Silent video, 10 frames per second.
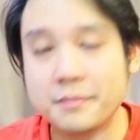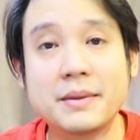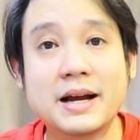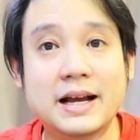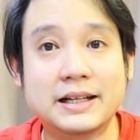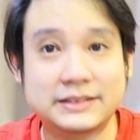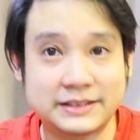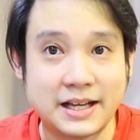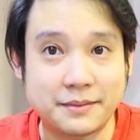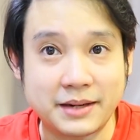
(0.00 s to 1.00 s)
เมื่อ
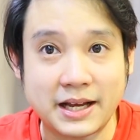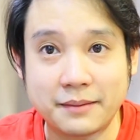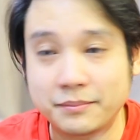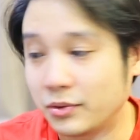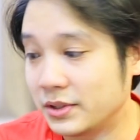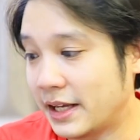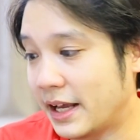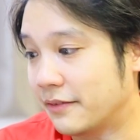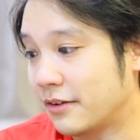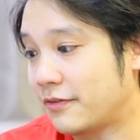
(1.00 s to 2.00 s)
เสียบนะครับคุณจะ
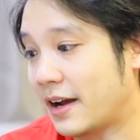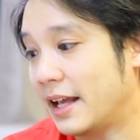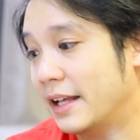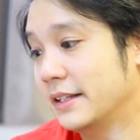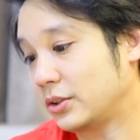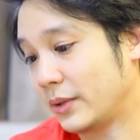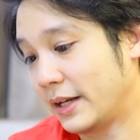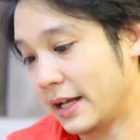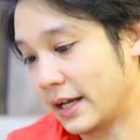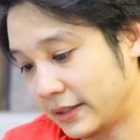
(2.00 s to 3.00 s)
เห็นว่าไฟเจ้าตัว
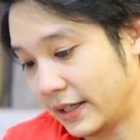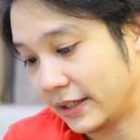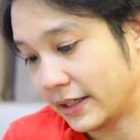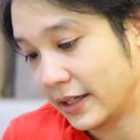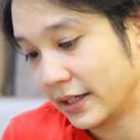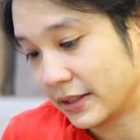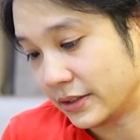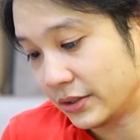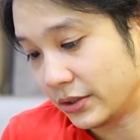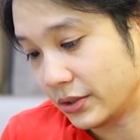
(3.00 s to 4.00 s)
นี้เนี่ยติดขึ้น
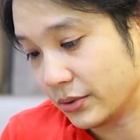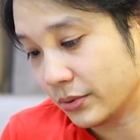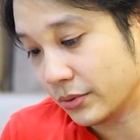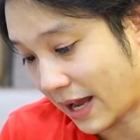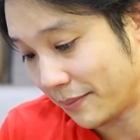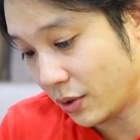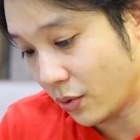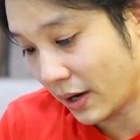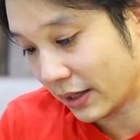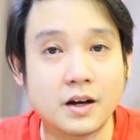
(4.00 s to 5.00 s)
อยู่3ด
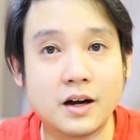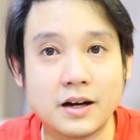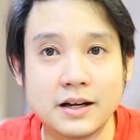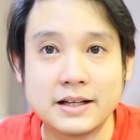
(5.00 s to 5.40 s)
วก็